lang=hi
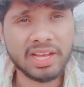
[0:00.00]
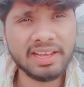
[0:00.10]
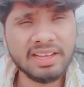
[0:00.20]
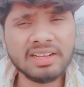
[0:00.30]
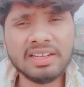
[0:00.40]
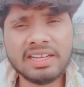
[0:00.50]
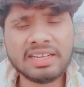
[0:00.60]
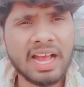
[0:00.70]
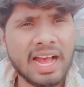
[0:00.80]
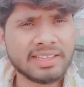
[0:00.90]
है
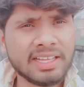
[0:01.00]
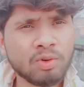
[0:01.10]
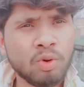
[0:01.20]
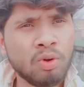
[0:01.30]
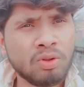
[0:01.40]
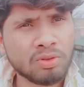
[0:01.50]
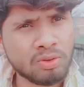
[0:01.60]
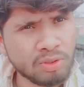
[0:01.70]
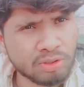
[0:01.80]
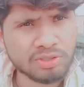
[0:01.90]
खाता खो
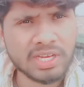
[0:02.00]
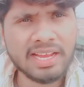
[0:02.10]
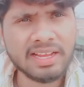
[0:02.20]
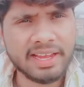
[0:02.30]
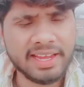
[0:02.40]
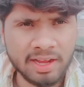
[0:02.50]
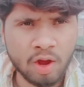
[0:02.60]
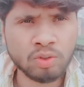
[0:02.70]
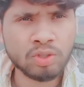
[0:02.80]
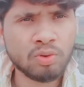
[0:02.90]
खुल तो जाएगा
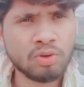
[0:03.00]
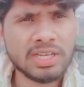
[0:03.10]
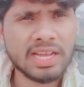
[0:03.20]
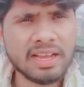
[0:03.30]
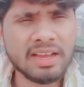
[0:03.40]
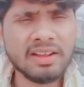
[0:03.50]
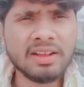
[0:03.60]
अकाउंट तो खुल जाएगा